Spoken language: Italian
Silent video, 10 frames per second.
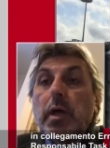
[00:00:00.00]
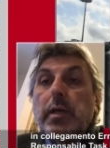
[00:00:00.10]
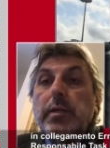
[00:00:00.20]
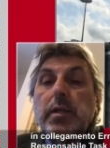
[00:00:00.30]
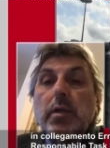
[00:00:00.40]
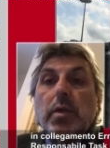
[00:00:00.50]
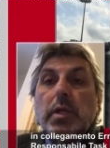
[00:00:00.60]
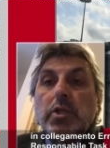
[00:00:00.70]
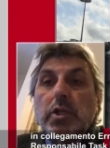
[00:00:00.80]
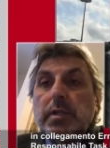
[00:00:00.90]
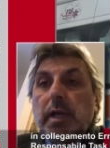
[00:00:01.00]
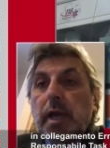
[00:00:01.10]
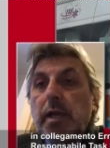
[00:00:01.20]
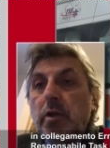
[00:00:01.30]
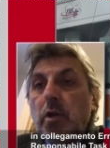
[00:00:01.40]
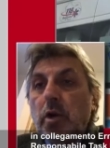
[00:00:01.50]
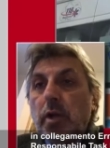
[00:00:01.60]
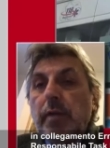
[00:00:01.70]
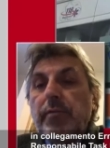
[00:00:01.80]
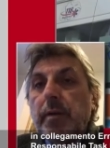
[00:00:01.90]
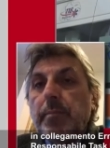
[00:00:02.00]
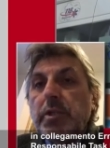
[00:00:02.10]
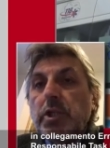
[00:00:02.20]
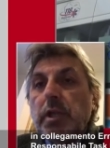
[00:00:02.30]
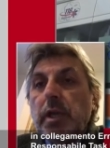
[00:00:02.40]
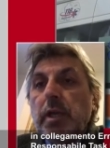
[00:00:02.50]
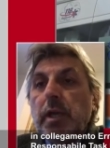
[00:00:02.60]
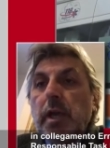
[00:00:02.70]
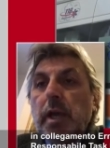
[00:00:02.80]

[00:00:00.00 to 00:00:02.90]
A seguire ci saranno le farmacie